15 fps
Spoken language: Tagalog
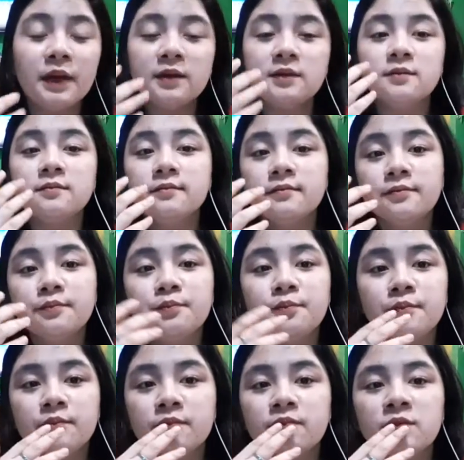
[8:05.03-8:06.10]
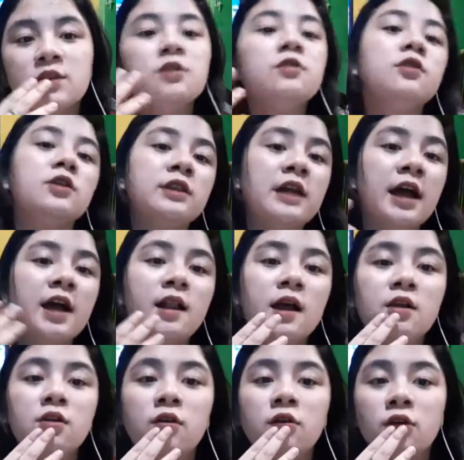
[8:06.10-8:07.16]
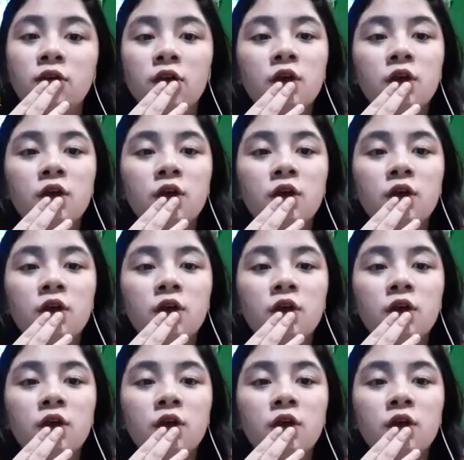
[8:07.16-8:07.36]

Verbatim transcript: pag siguro dahil ano,